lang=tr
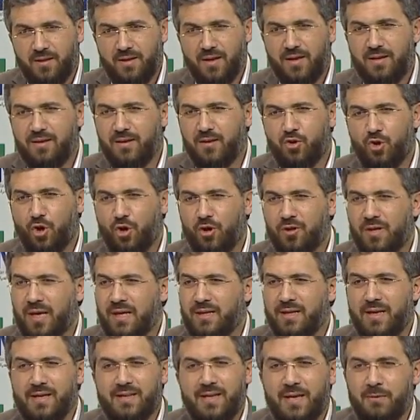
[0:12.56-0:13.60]
dedi ki
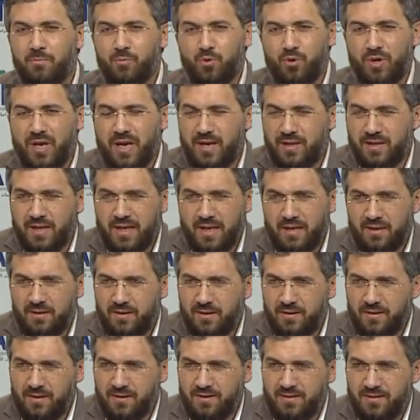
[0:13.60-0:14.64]
ona neden buraya
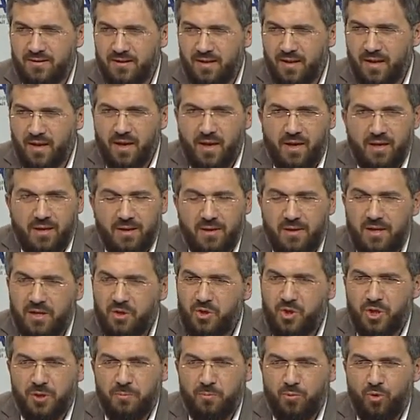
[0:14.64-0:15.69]
geldiniz?
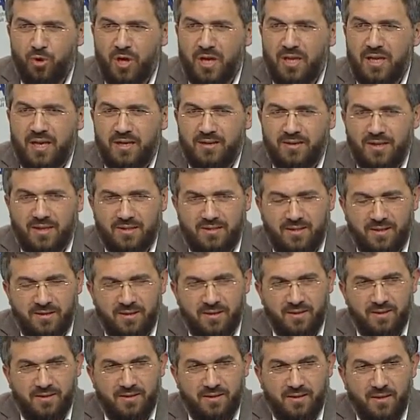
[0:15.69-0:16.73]
Niçin
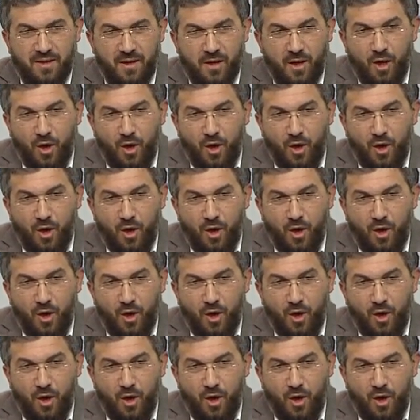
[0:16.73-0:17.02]
buralardasınız?